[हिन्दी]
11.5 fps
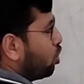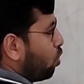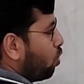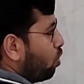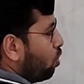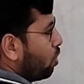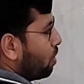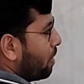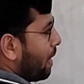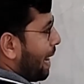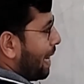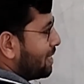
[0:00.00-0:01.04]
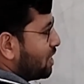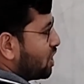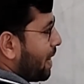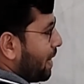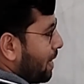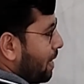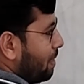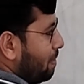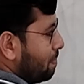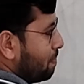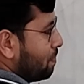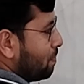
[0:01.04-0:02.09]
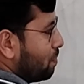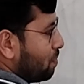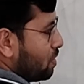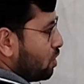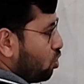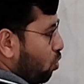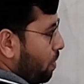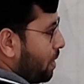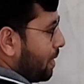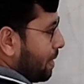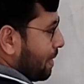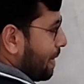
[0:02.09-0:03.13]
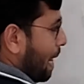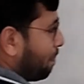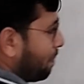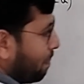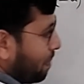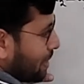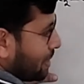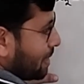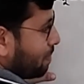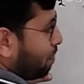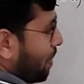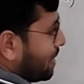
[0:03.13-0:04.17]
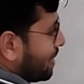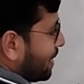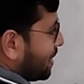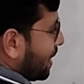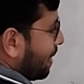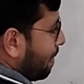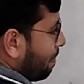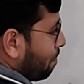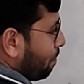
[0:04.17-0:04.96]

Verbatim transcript: जो h आएगा जो भी गैप में प्लस प्लस एच है ना